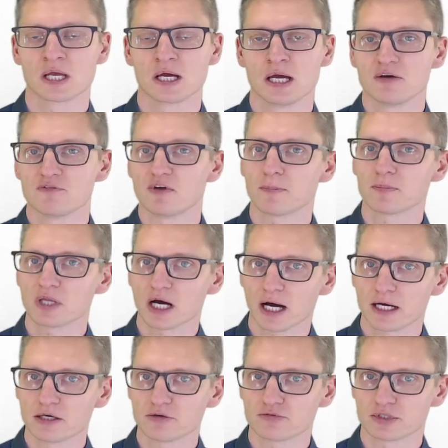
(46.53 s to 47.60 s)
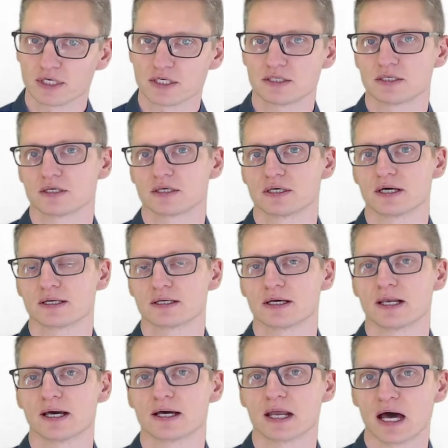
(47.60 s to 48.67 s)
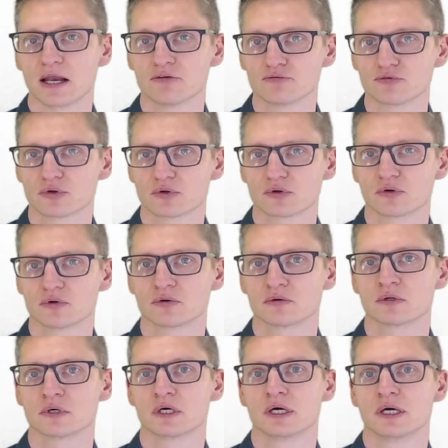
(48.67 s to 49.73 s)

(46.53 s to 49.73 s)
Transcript: Wir haben eine Reihe von Techniken kennengelernt, Anforderungen